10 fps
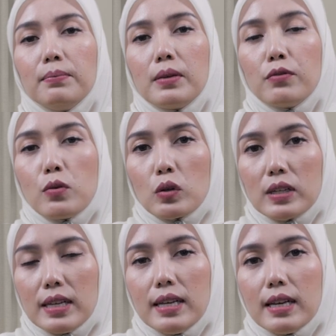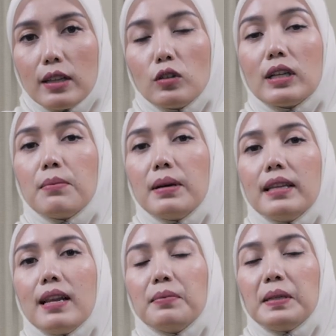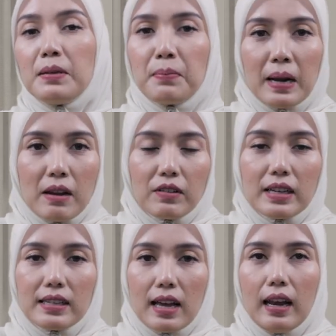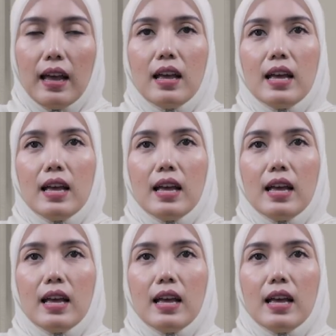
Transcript: berfungsi atau terlibat dalam sistem pernafasan.